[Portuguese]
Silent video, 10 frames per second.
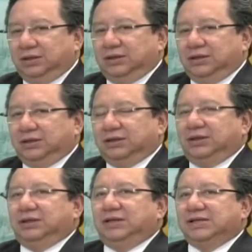né,
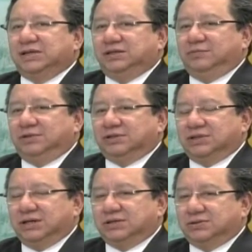das
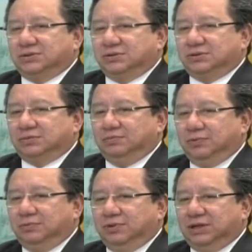administrações
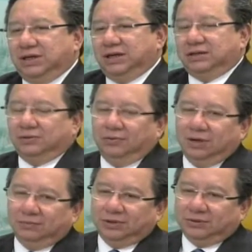públicas
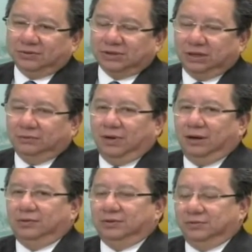no âmbito
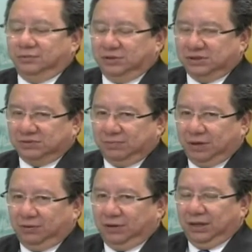estadual e
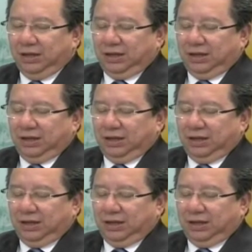municipal.